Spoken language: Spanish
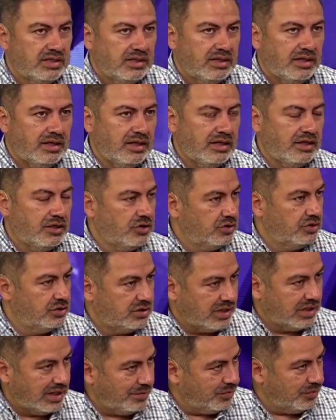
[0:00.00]

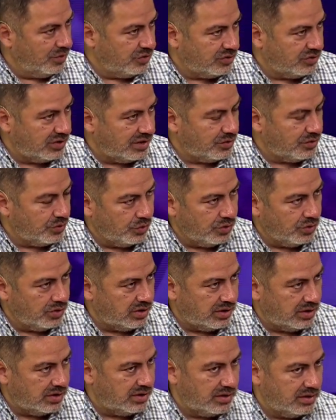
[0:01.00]
encontramos
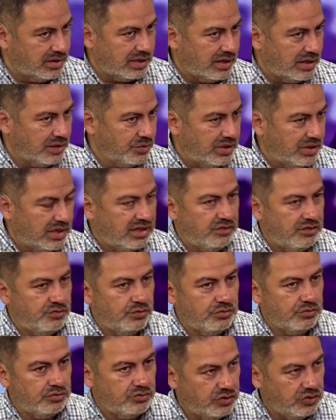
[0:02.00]
algún, alguna
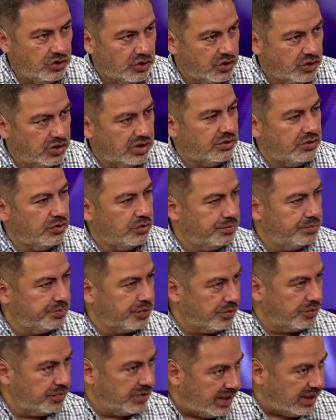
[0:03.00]
disfunción, algún
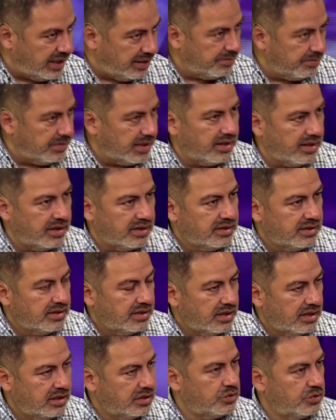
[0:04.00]
problema,
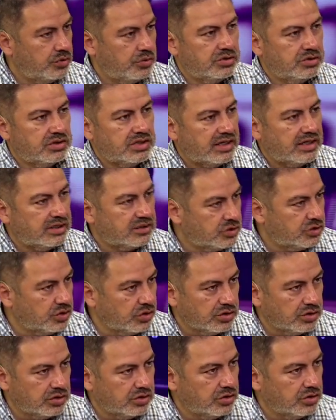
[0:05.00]
algún
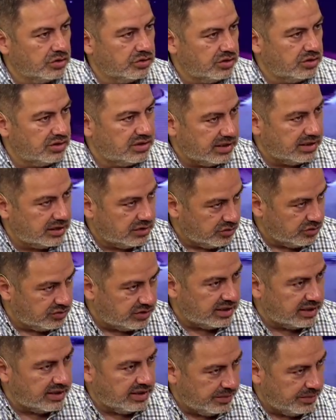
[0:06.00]
trastorno, todas estas cosas
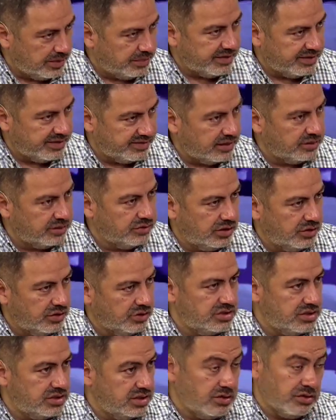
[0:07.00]
que les van pasando a los
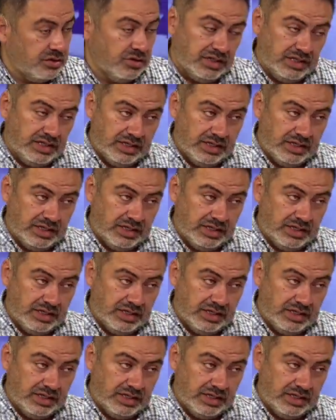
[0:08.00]
chicos y a